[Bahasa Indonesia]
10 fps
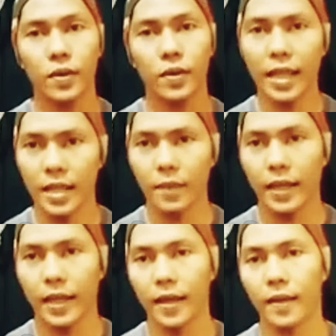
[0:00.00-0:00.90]
itu. Gratis
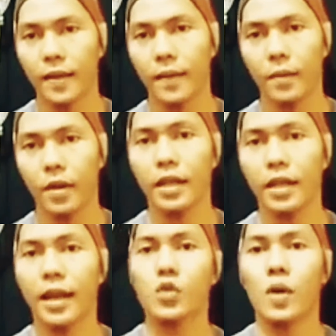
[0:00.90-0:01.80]
dari mana?
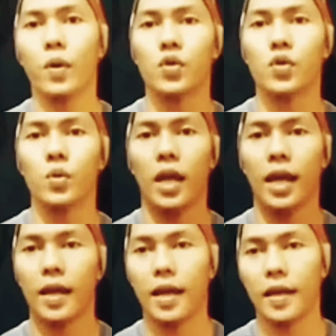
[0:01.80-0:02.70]
350
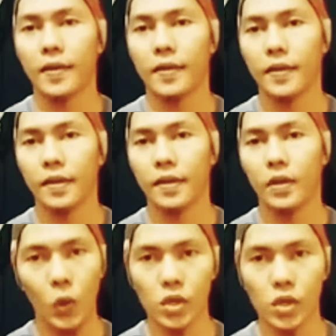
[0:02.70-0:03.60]
sebulan.
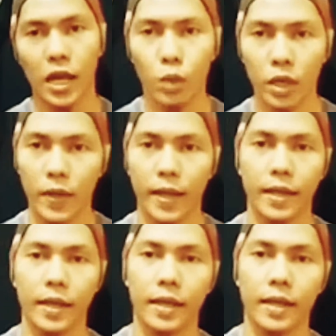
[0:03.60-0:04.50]
Dulu, sekarang mungkin udah
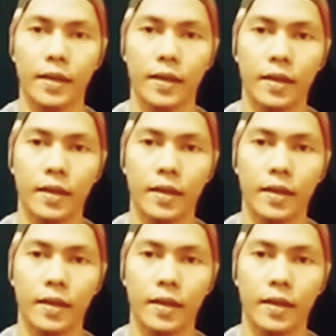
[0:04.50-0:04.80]
naik.